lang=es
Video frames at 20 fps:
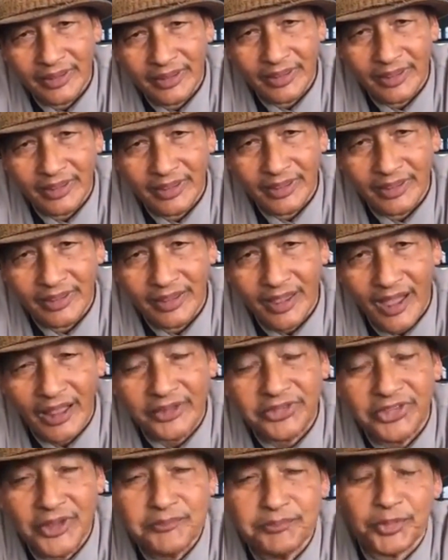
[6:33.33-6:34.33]
eh,
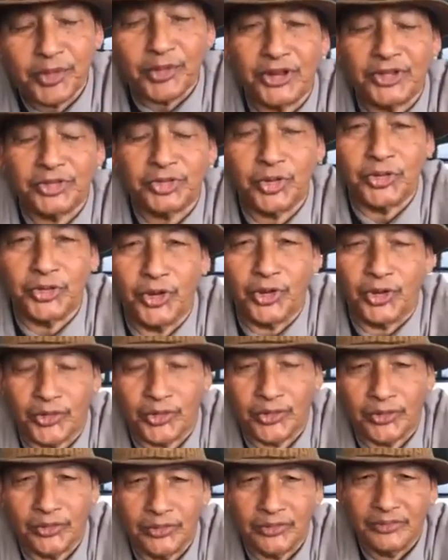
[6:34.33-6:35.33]
aquí en Progreso y
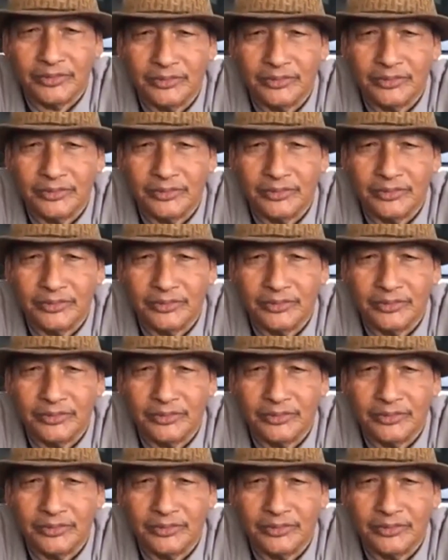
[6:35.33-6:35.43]
Oro.